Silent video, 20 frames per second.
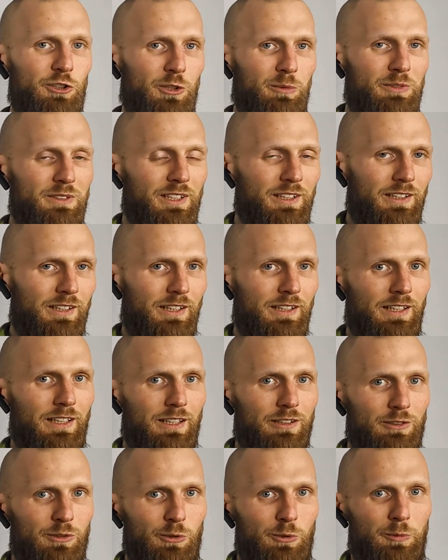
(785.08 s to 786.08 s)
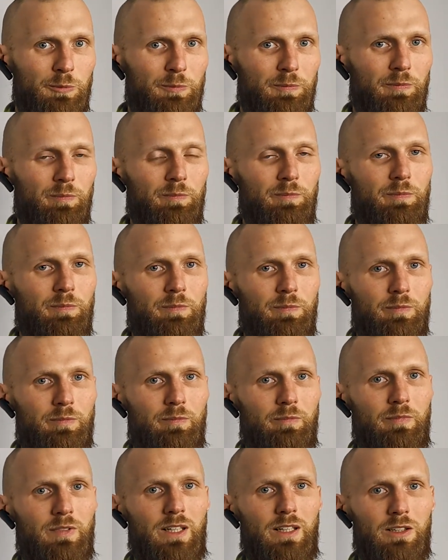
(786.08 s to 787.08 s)
niższą cenę gazu
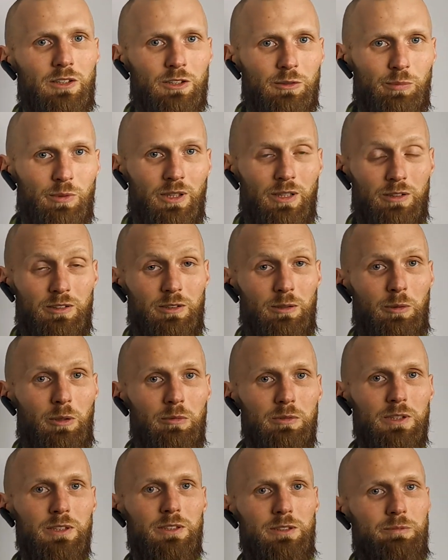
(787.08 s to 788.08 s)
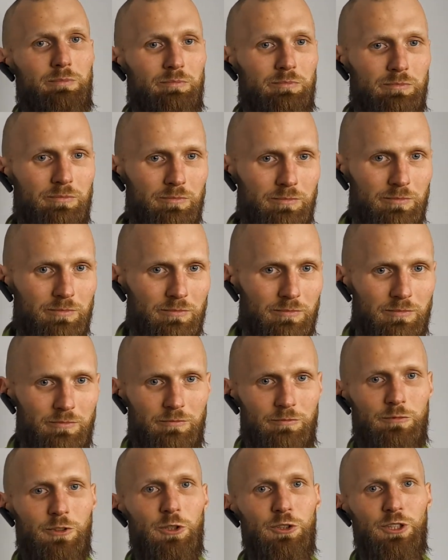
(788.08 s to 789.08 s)
dla gospodarstw domowych?
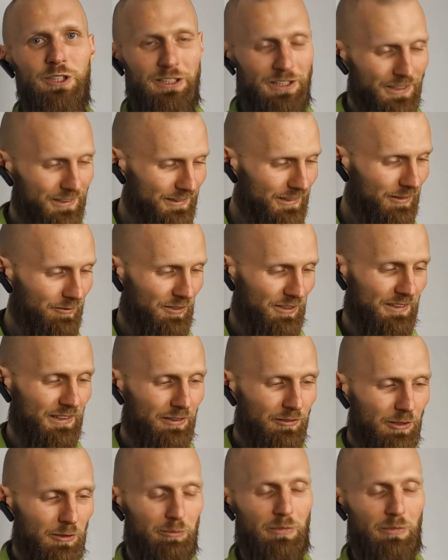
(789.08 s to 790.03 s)
W rządzie nie jestem, więc nie